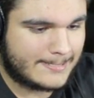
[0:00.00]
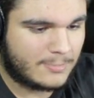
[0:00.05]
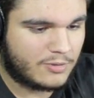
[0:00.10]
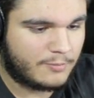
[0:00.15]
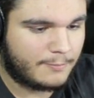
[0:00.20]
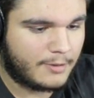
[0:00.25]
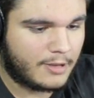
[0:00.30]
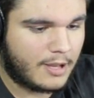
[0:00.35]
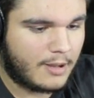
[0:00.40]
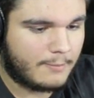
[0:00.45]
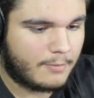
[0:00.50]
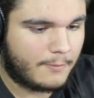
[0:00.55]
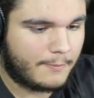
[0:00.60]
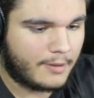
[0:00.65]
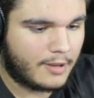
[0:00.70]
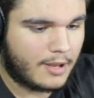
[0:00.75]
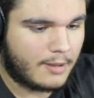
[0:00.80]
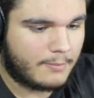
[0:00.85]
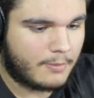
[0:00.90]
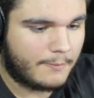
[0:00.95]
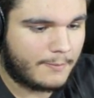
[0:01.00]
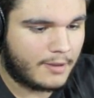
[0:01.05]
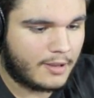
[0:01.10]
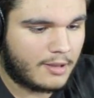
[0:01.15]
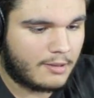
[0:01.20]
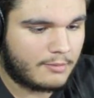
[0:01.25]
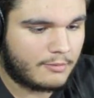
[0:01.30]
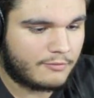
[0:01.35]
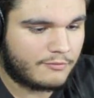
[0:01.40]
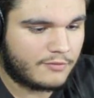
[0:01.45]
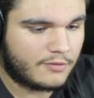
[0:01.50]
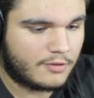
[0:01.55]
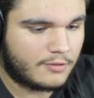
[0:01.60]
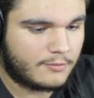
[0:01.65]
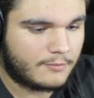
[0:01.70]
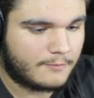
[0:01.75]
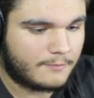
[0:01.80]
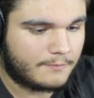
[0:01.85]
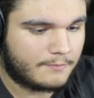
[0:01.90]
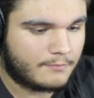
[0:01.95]
Pode pegar, pode pegar, pode pegar, meu filho.
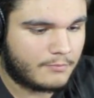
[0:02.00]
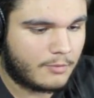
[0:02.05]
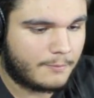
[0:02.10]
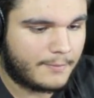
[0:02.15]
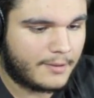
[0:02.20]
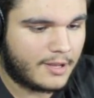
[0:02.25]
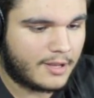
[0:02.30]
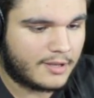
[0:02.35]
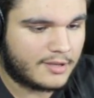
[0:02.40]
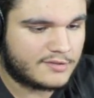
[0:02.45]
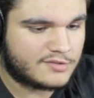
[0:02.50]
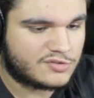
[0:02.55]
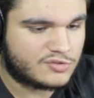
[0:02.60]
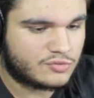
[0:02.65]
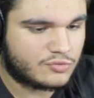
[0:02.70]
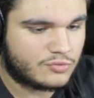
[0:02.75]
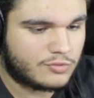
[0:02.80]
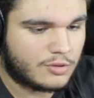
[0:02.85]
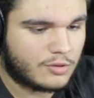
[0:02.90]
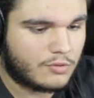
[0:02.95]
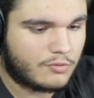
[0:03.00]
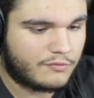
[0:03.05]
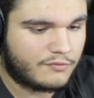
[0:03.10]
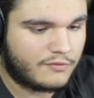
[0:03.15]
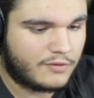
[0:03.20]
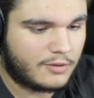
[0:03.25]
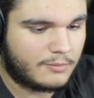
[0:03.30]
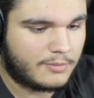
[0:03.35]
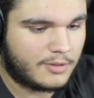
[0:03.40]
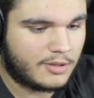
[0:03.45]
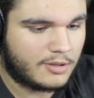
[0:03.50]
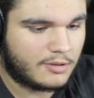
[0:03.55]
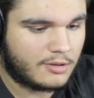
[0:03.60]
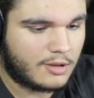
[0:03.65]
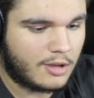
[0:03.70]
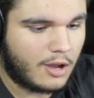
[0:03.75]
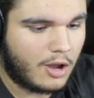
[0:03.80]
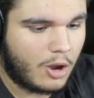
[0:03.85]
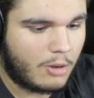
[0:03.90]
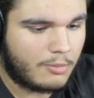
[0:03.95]
Pode pegar que é sua. Confia em mim.
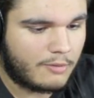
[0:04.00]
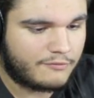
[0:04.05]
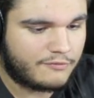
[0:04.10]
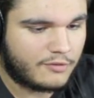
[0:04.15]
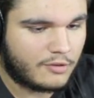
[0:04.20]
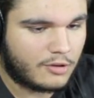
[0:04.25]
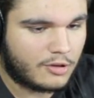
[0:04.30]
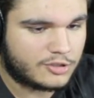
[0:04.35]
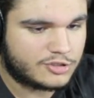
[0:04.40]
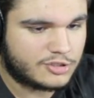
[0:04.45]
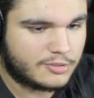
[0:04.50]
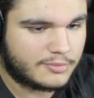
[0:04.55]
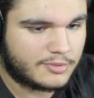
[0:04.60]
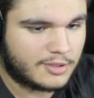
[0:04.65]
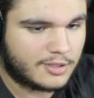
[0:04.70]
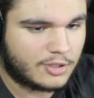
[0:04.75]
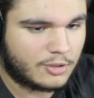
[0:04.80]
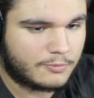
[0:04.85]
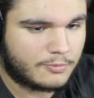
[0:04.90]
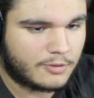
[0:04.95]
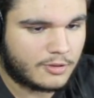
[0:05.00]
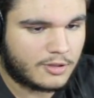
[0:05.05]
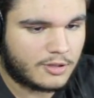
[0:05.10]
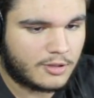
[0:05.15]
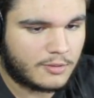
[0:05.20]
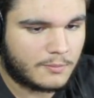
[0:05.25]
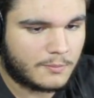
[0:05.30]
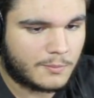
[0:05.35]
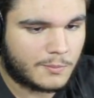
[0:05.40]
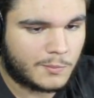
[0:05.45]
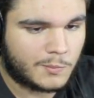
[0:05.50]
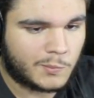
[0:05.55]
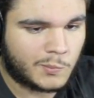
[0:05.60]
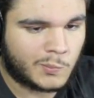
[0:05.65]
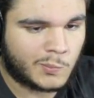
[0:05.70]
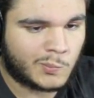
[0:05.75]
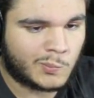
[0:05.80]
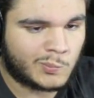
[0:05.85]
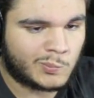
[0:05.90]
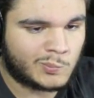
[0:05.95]
Calma, fiote. Tá me tacando por quê?
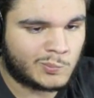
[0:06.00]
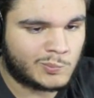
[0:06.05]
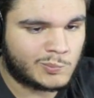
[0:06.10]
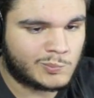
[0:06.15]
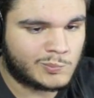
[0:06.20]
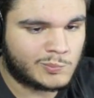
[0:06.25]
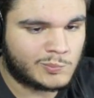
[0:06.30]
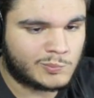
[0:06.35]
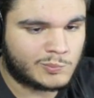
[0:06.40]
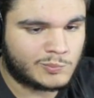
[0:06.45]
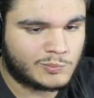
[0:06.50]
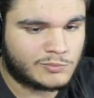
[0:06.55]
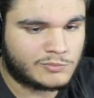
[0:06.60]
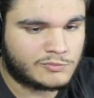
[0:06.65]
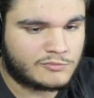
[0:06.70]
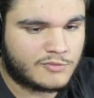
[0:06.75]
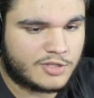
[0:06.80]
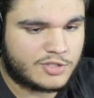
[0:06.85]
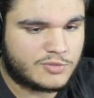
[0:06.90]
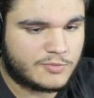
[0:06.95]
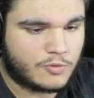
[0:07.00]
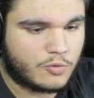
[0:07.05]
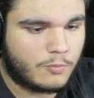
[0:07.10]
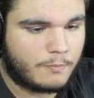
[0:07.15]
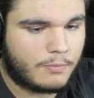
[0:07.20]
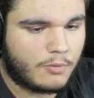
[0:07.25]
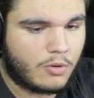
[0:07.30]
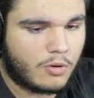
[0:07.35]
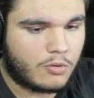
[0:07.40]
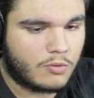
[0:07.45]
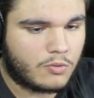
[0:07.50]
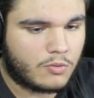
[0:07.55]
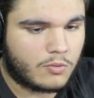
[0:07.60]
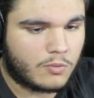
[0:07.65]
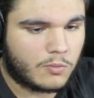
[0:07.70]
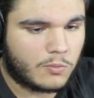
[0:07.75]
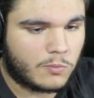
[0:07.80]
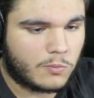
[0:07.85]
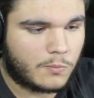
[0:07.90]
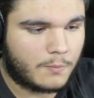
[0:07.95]
Petinho com pouco.
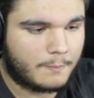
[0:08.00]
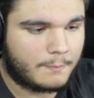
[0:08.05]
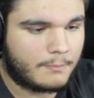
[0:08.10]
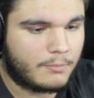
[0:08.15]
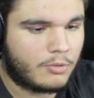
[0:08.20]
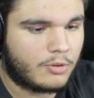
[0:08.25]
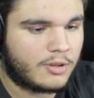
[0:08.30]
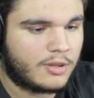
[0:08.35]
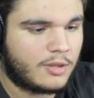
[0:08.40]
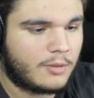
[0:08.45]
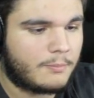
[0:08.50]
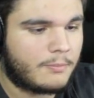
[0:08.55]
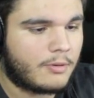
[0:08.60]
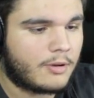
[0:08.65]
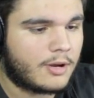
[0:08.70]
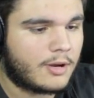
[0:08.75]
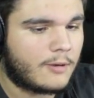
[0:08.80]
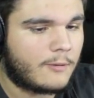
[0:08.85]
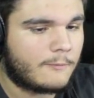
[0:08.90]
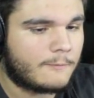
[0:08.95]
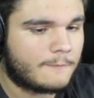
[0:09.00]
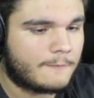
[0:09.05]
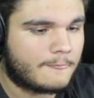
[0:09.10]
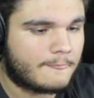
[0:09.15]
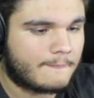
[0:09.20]
Pouquinho, pocão.